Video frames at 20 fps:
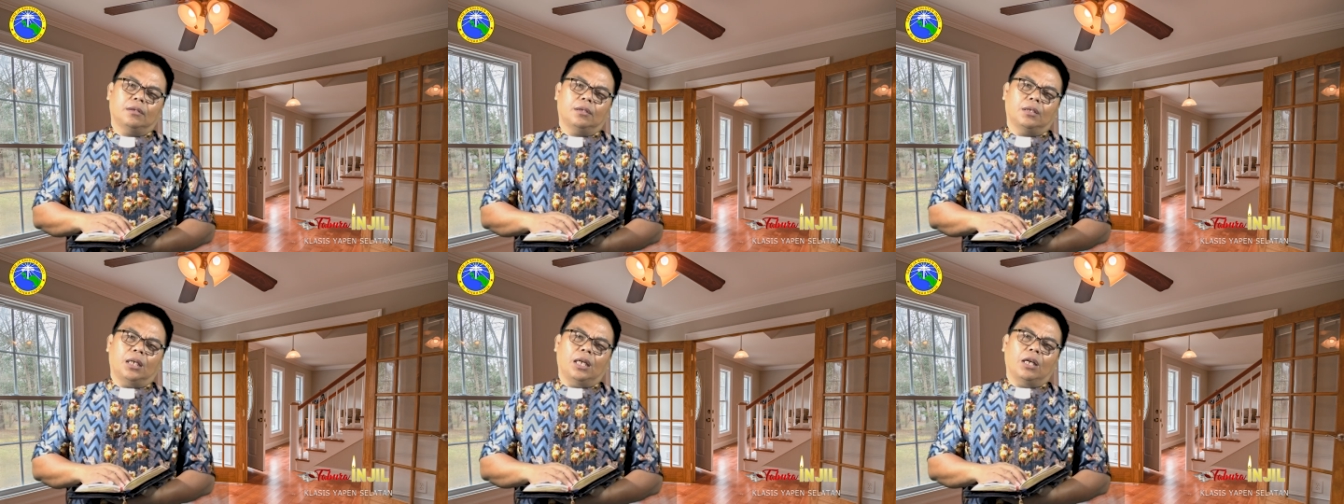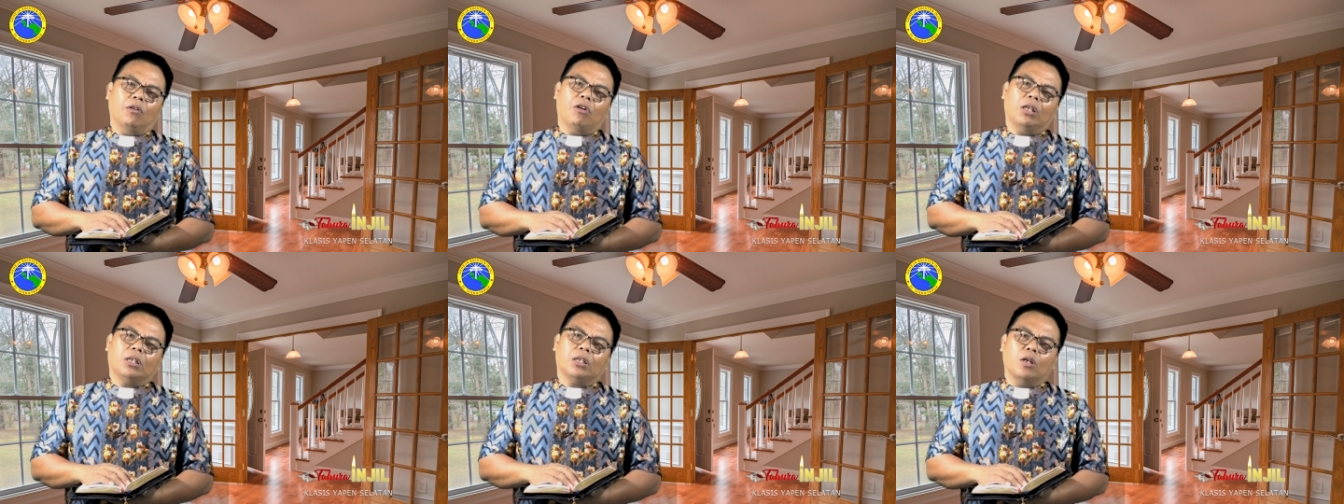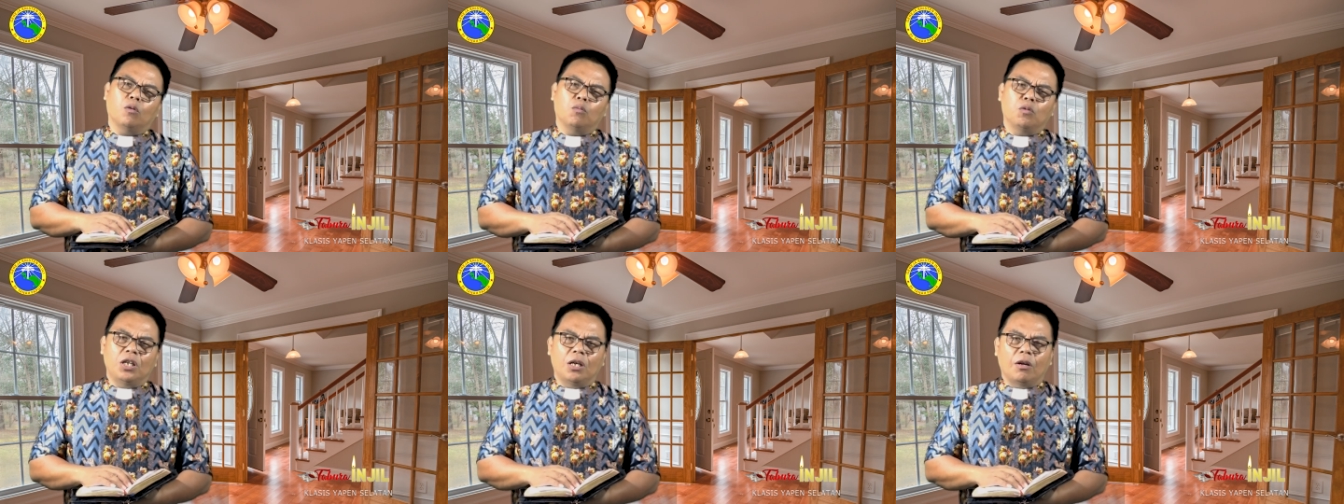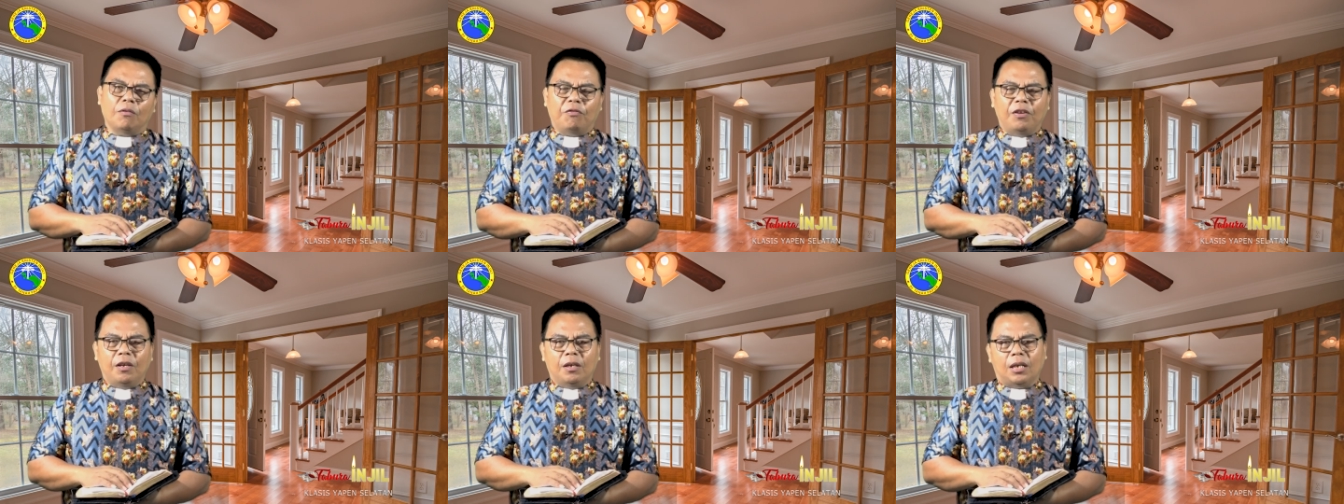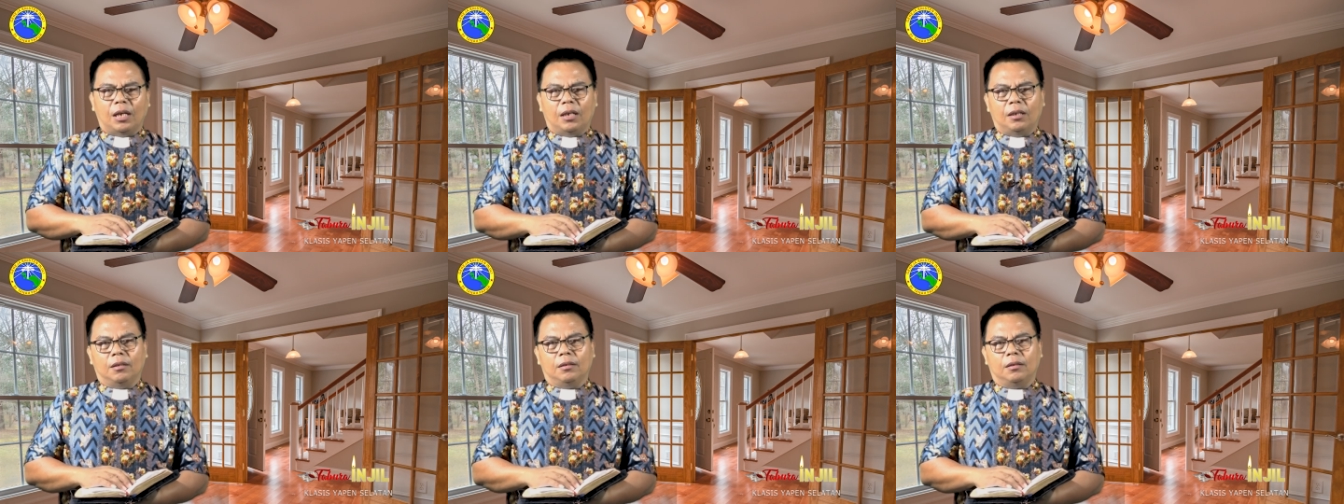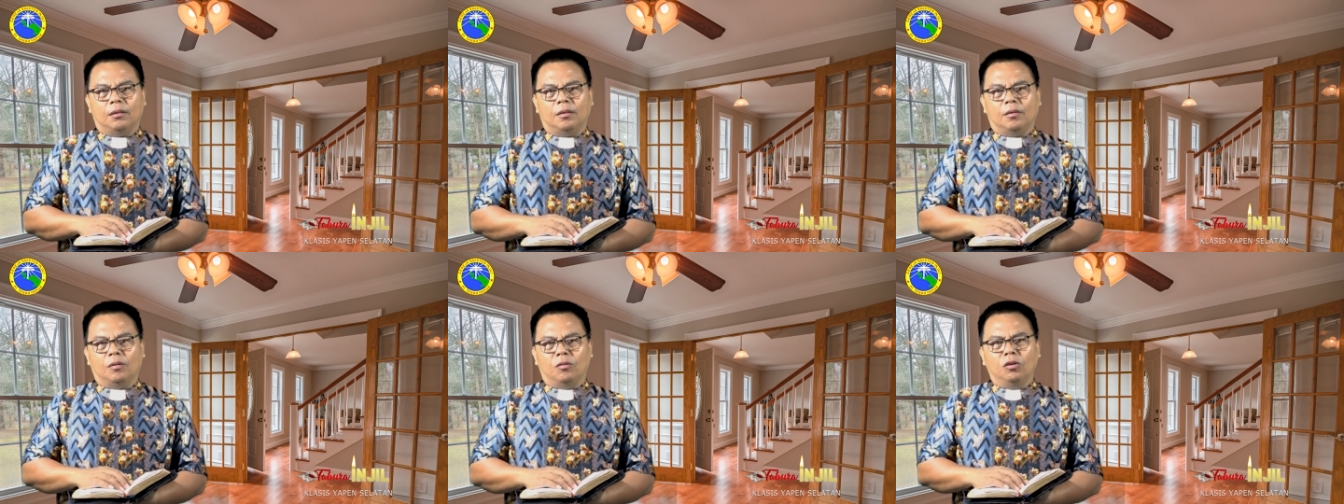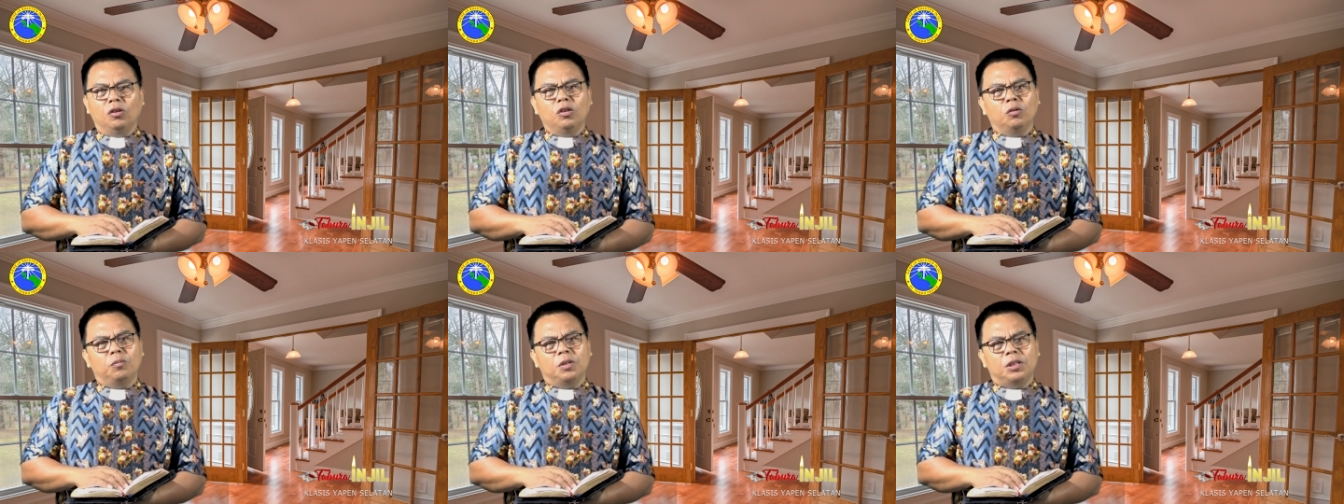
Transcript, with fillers: lewat kemunafikan untuk